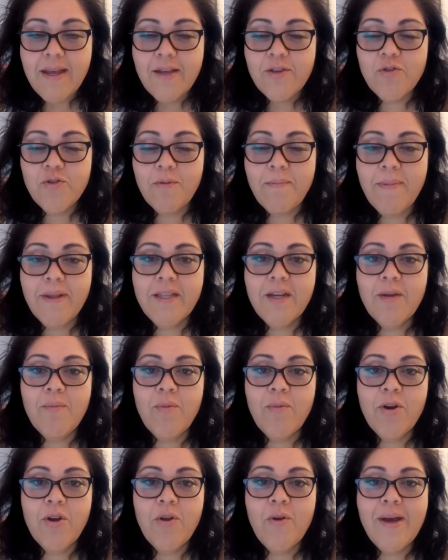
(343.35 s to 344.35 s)
Su
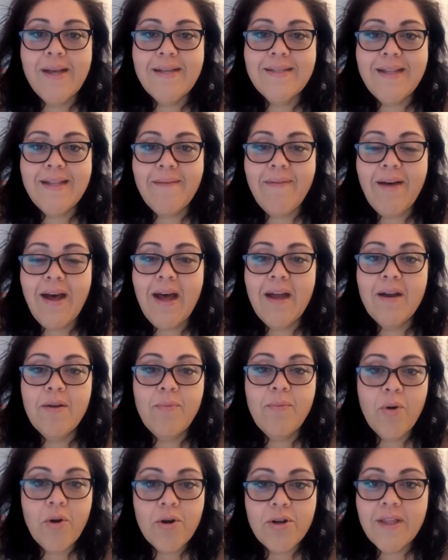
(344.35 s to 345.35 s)
matrimonio estaba al
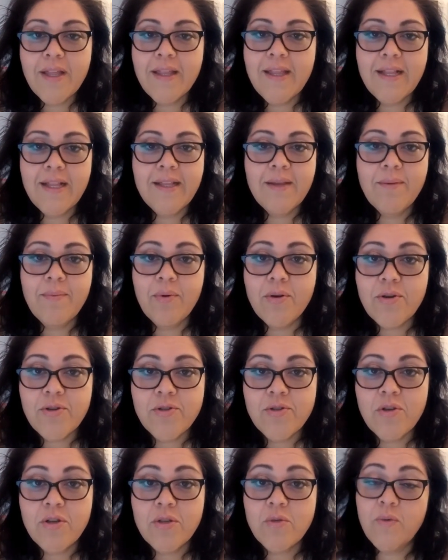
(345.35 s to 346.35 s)
borde del
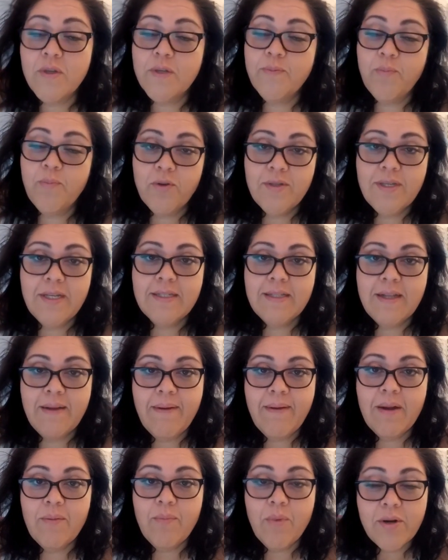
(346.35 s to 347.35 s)
divorcio, su esposa
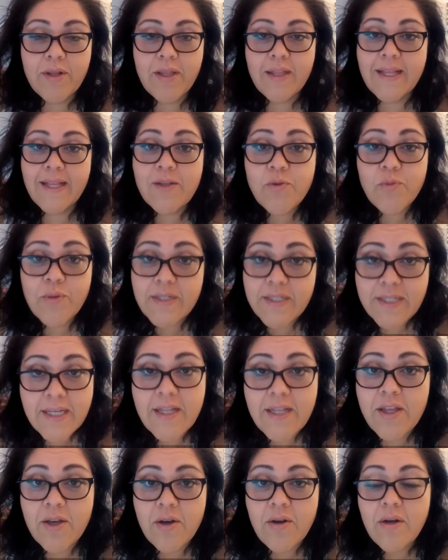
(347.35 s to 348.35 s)
estaba al borde del
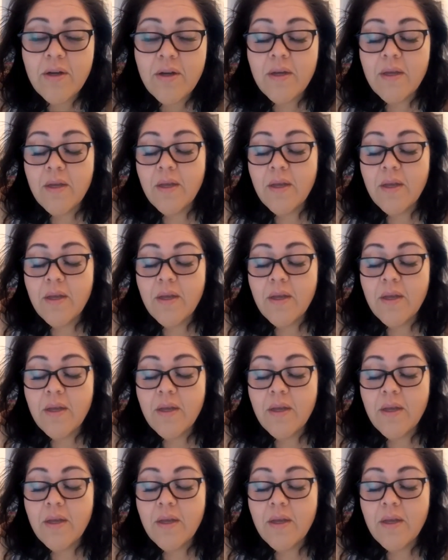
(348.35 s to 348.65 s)
suicidio